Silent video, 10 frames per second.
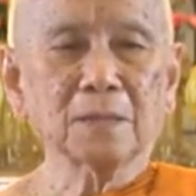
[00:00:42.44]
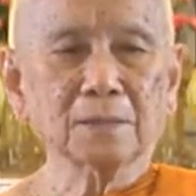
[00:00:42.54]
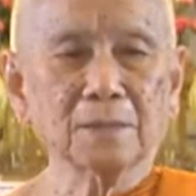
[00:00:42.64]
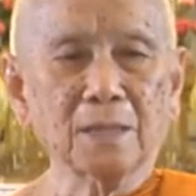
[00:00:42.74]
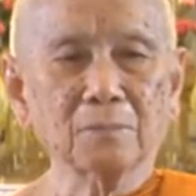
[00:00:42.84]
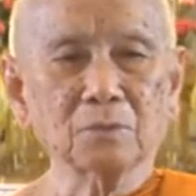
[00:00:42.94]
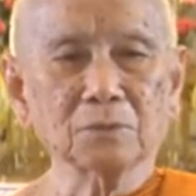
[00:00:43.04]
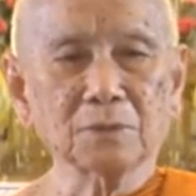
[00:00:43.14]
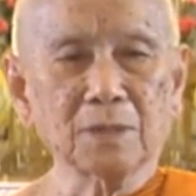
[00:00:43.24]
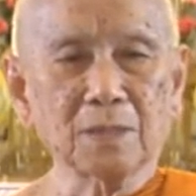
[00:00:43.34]
จักได้
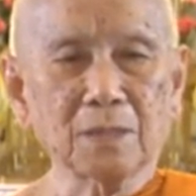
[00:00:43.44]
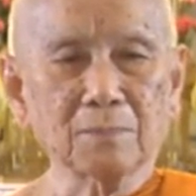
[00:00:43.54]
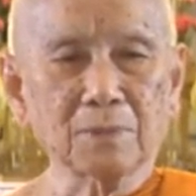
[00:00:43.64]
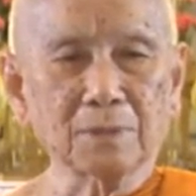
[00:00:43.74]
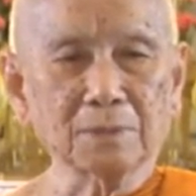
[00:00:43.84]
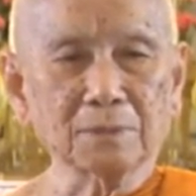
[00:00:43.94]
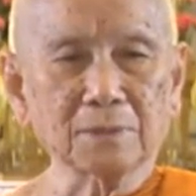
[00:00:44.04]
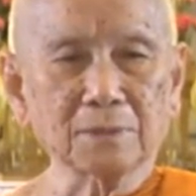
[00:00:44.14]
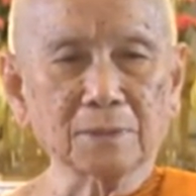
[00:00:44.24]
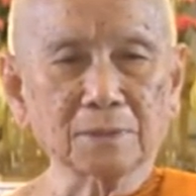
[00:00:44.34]
บูชาพระรั
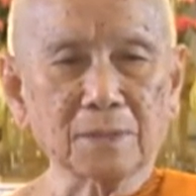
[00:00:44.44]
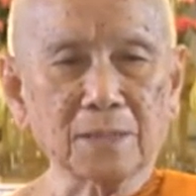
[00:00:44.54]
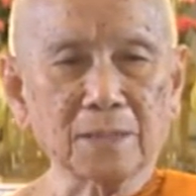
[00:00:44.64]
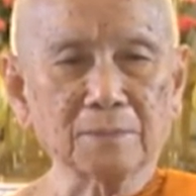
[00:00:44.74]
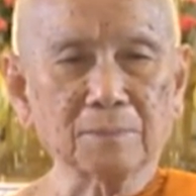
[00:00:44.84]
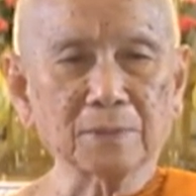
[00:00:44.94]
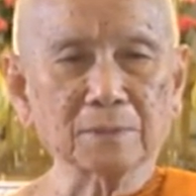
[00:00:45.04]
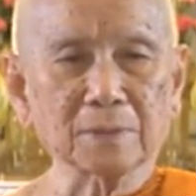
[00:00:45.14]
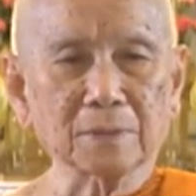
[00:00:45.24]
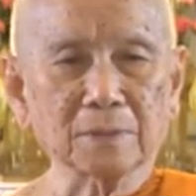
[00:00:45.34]
ตนตรัยเป็น
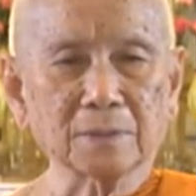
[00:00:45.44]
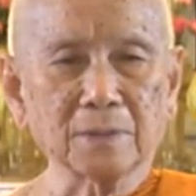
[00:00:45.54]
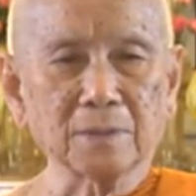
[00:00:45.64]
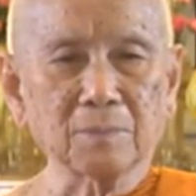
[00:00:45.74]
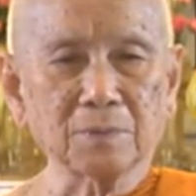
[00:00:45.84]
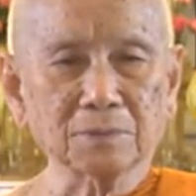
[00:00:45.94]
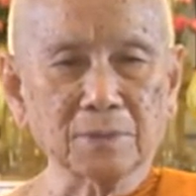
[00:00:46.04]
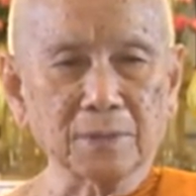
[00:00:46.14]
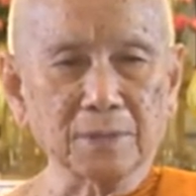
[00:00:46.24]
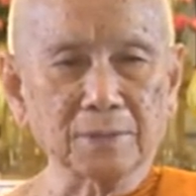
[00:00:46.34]
กรณีพิเศ
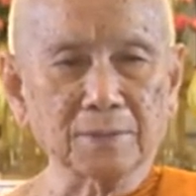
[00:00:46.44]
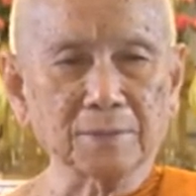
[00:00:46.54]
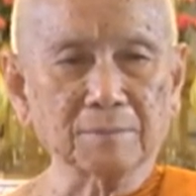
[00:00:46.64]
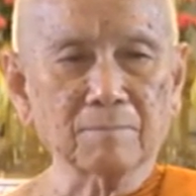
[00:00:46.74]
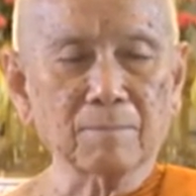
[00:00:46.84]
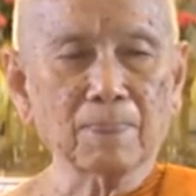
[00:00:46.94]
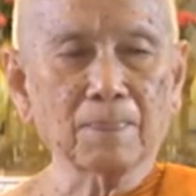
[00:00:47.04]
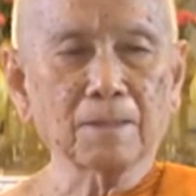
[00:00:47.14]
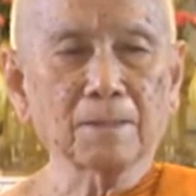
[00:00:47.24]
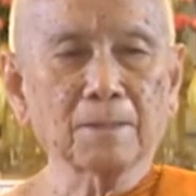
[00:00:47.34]
ษ
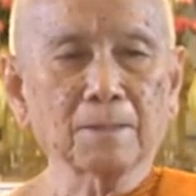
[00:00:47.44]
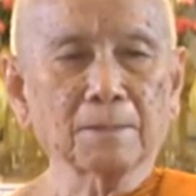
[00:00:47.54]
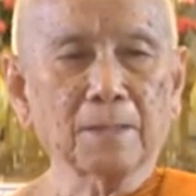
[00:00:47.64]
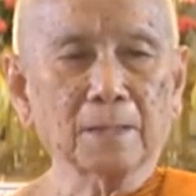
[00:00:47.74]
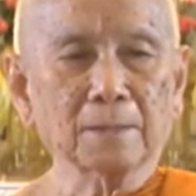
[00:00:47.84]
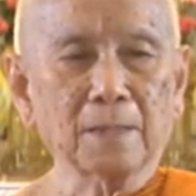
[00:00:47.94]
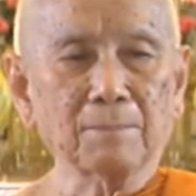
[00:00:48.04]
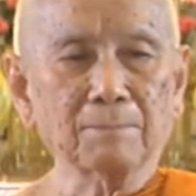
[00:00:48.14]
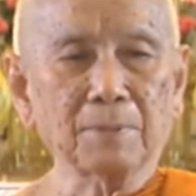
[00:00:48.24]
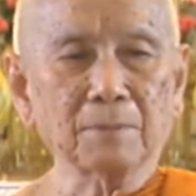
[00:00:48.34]
ยังนั
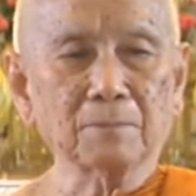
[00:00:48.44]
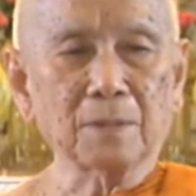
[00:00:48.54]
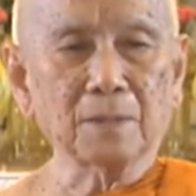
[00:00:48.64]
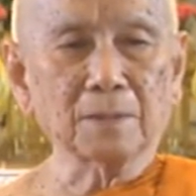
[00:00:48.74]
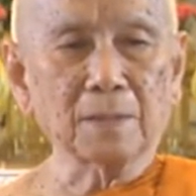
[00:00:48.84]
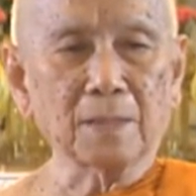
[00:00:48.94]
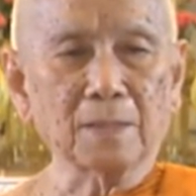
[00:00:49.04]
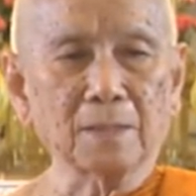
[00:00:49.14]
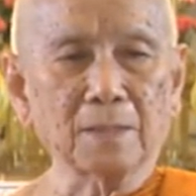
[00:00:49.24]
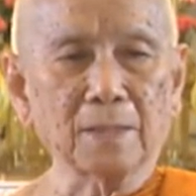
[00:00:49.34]
บเป็นวาระ
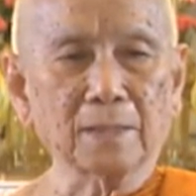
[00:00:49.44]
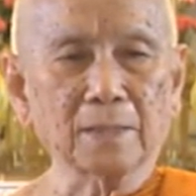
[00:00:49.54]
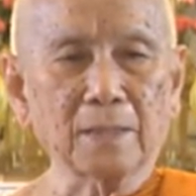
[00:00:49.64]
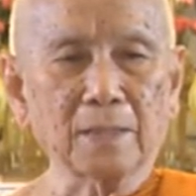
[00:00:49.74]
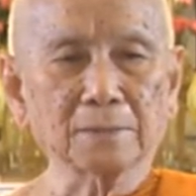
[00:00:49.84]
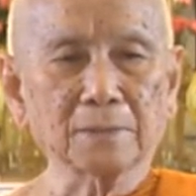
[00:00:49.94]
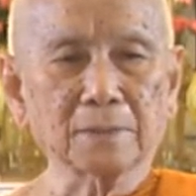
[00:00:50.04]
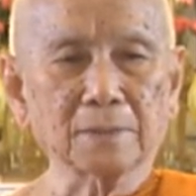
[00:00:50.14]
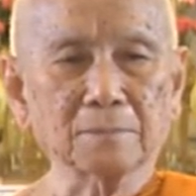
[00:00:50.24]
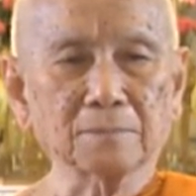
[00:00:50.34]
แห่งการเฉ
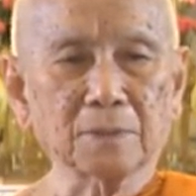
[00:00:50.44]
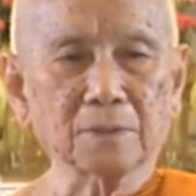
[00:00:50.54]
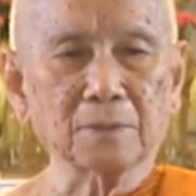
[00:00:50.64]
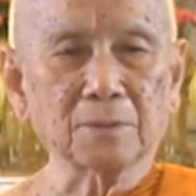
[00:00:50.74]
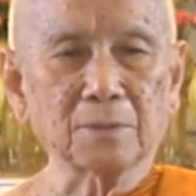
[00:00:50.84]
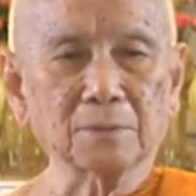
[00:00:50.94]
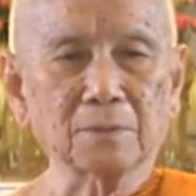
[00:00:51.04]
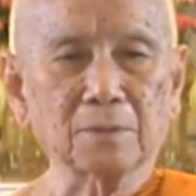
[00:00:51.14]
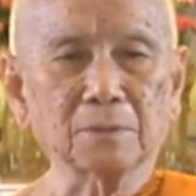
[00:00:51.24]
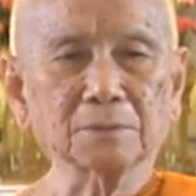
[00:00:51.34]
ลิมฉลอง
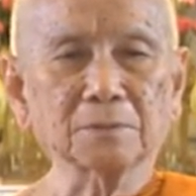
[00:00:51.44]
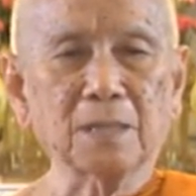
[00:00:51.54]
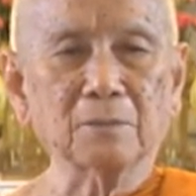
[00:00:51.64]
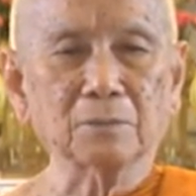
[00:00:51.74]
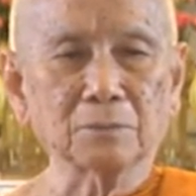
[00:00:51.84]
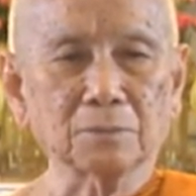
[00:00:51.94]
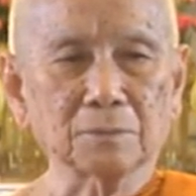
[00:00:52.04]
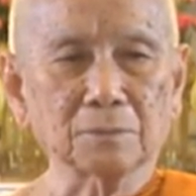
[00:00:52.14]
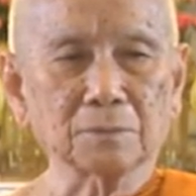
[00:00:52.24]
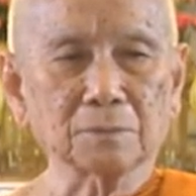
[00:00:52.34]
ของชาวโล
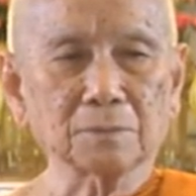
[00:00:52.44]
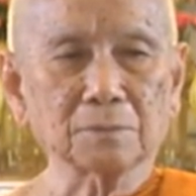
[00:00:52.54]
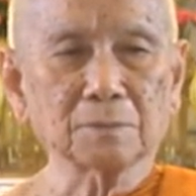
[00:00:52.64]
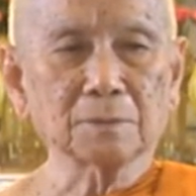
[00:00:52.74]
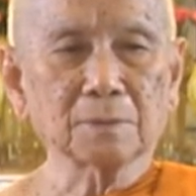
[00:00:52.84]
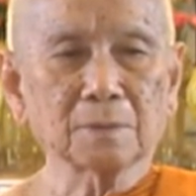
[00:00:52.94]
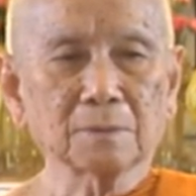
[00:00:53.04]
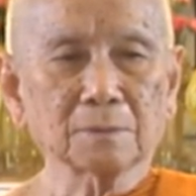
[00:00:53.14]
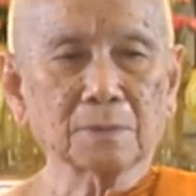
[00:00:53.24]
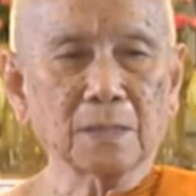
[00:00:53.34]
ก
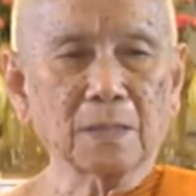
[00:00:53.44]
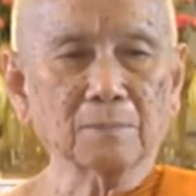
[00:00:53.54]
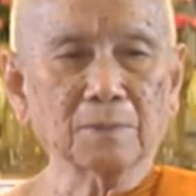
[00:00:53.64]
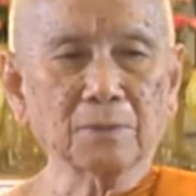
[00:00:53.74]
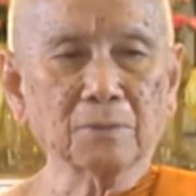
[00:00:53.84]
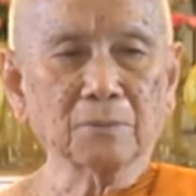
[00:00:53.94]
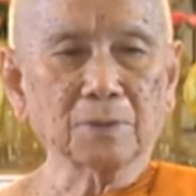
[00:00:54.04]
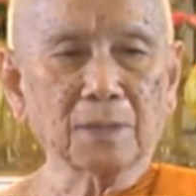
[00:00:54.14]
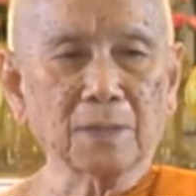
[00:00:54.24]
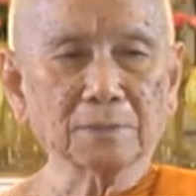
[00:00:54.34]
ตามที่อง
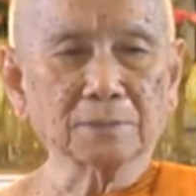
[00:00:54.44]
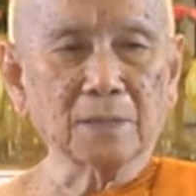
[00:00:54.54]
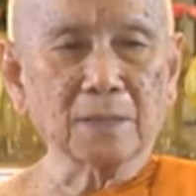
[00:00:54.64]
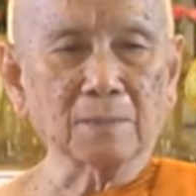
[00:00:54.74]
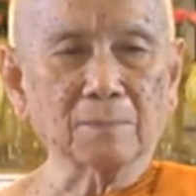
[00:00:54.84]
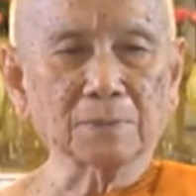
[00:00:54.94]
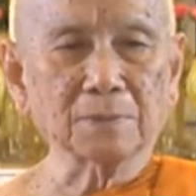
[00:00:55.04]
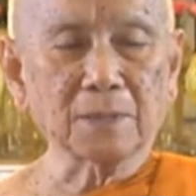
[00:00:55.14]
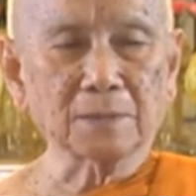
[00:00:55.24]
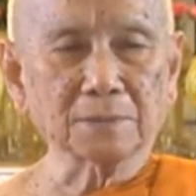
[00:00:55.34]
ค์การสหป
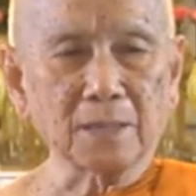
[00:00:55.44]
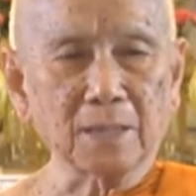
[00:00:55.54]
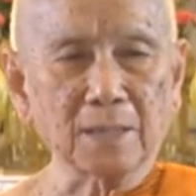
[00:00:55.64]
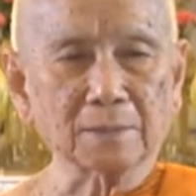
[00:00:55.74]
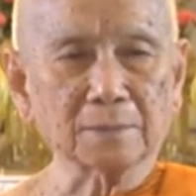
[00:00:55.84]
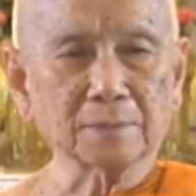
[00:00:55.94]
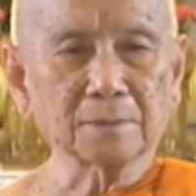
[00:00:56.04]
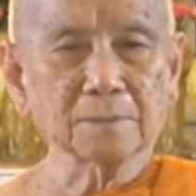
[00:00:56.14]
ระชาชาติ